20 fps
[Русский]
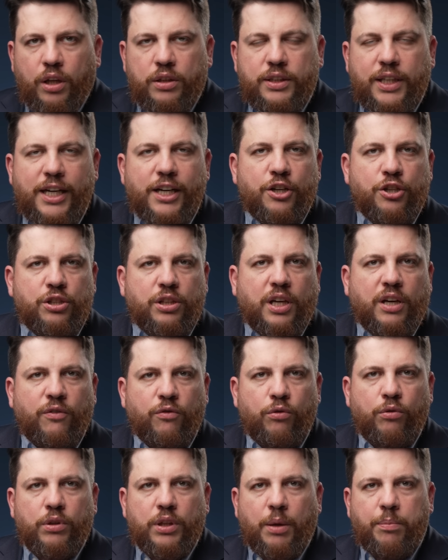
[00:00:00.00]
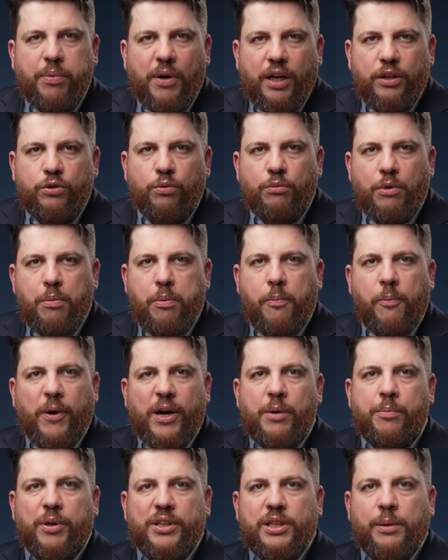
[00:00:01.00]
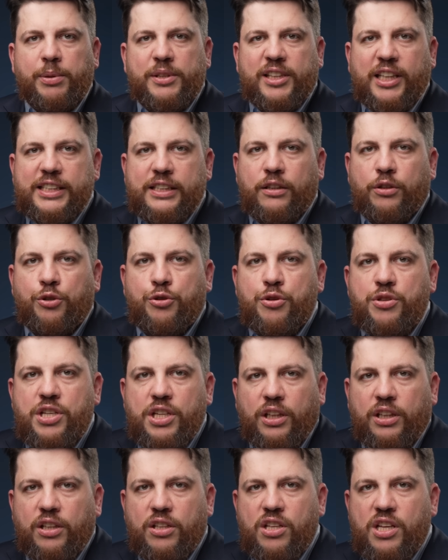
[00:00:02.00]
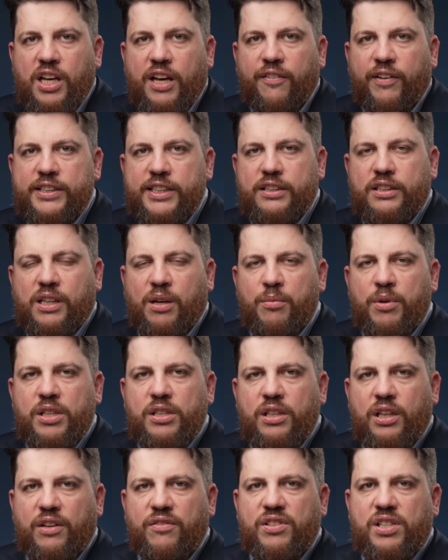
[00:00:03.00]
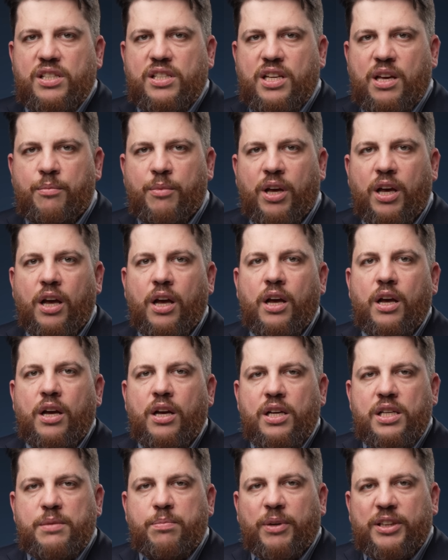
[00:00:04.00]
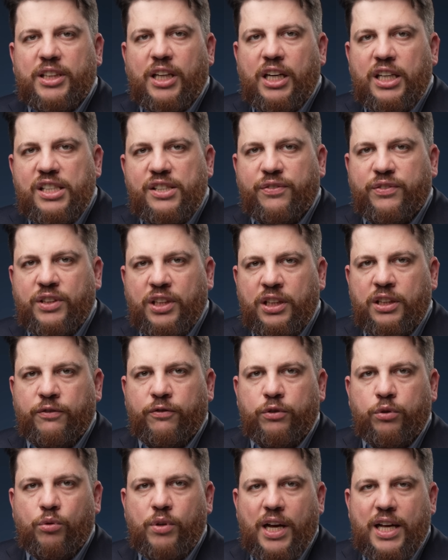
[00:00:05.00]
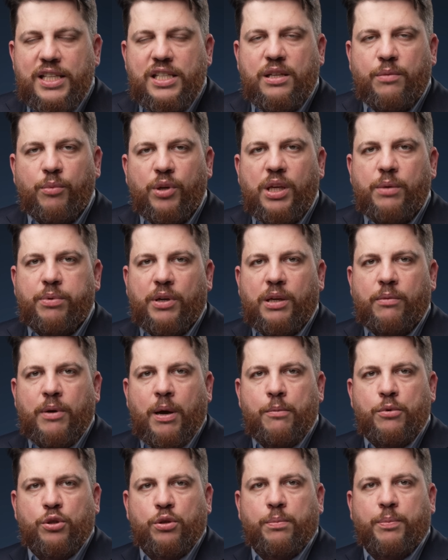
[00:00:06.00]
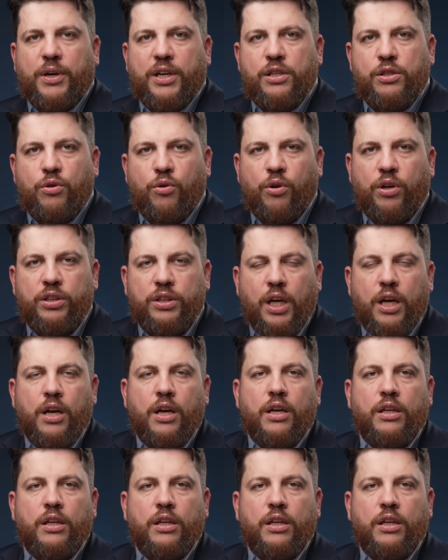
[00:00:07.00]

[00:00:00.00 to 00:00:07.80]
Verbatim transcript: дали штыковую лопату, мы попали под обстрел, что делать, не говорят, командиры все сами смотались в тыл, в Луганск, мы не понимаем, что происходит.